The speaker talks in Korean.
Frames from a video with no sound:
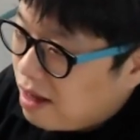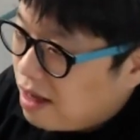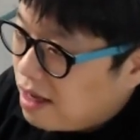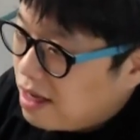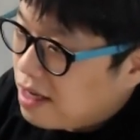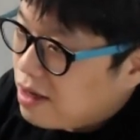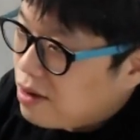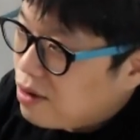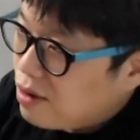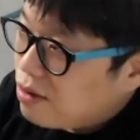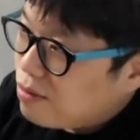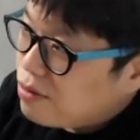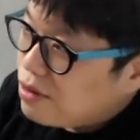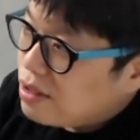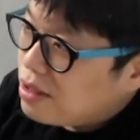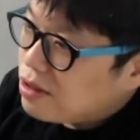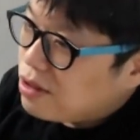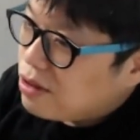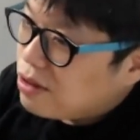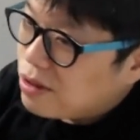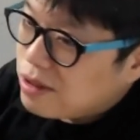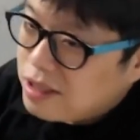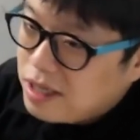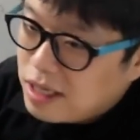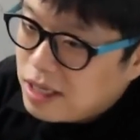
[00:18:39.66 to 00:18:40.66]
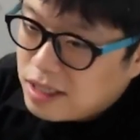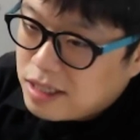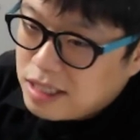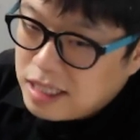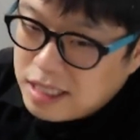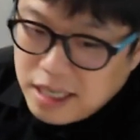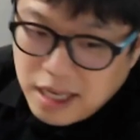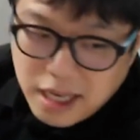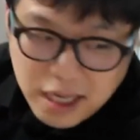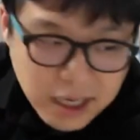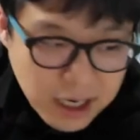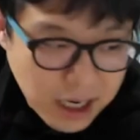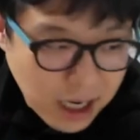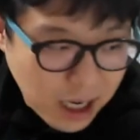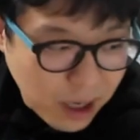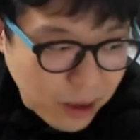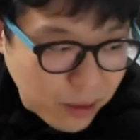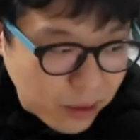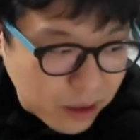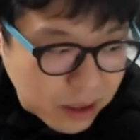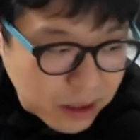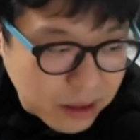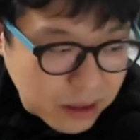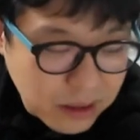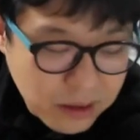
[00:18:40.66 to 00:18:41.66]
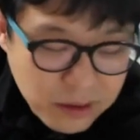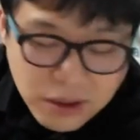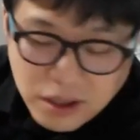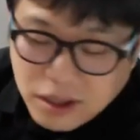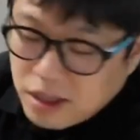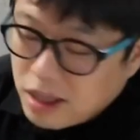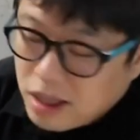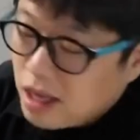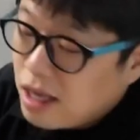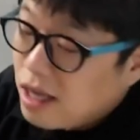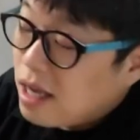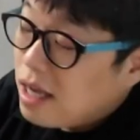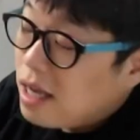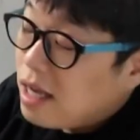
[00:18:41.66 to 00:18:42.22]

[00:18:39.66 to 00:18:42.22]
여러분 이거 전체를 이해를 하고 이거 들어야 돼.